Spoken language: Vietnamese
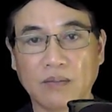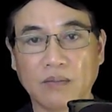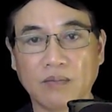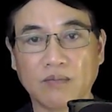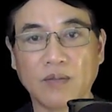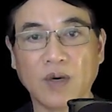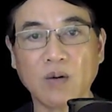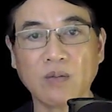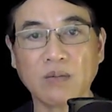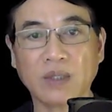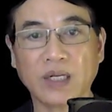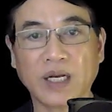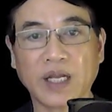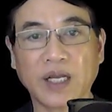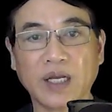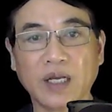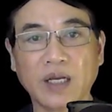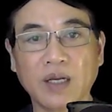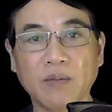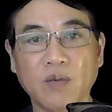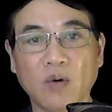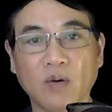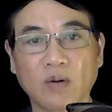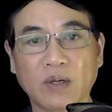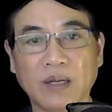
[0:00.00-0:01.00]
bốc
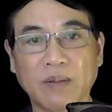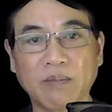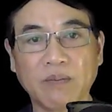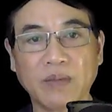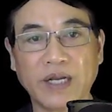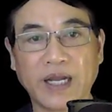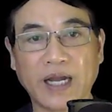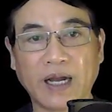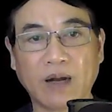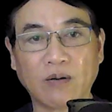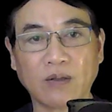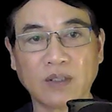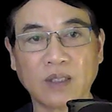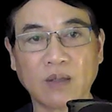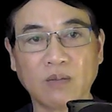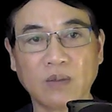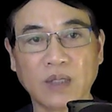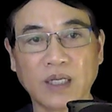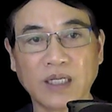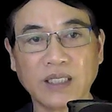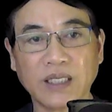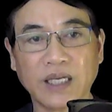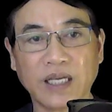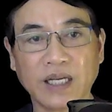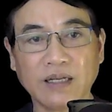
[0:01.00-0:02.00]
lấy một nắm gạo trong
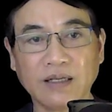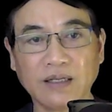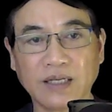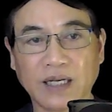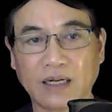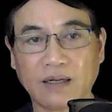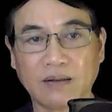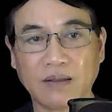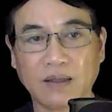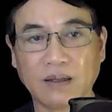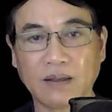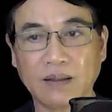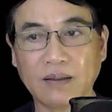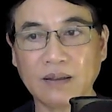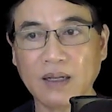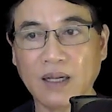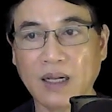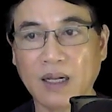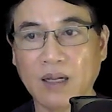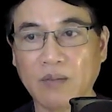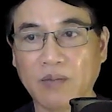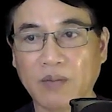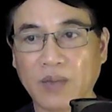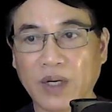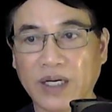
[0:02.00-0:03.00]
cái chén cạnh đó
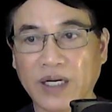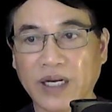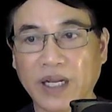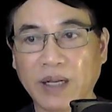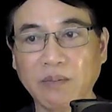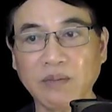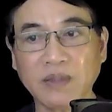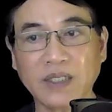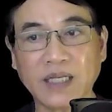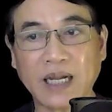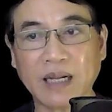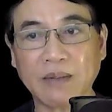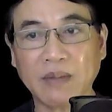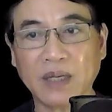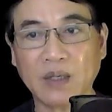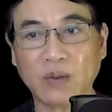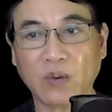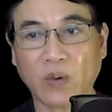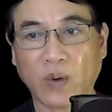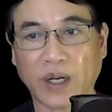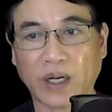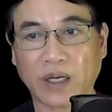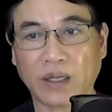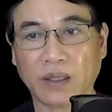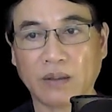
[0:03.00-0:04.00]
mà ném ra bên
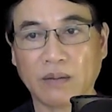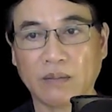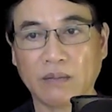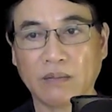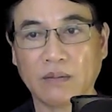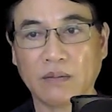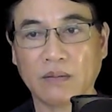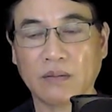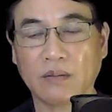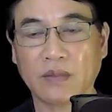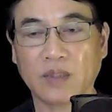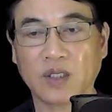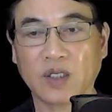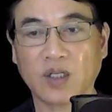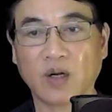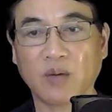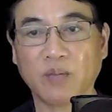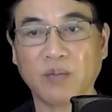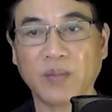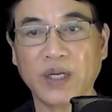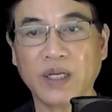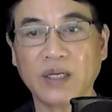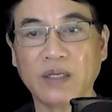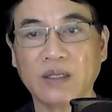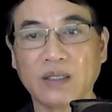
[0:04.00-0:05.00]
ngoài.
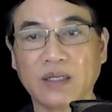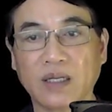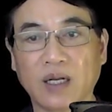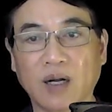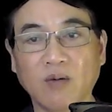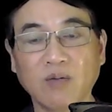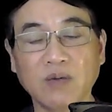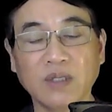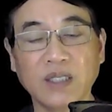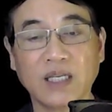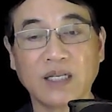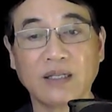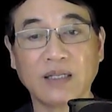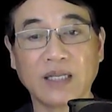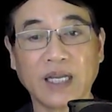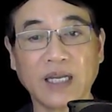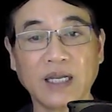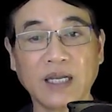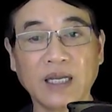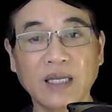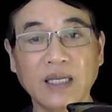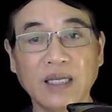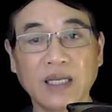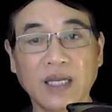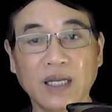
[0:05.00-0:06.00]
Không biết ông nhìn thấy
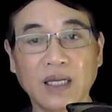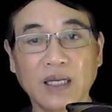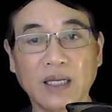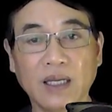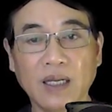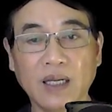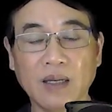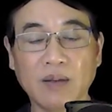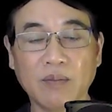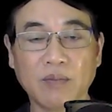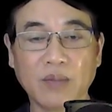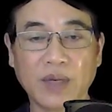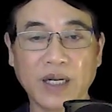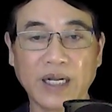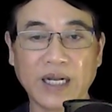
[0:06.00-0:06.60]
cái gì mà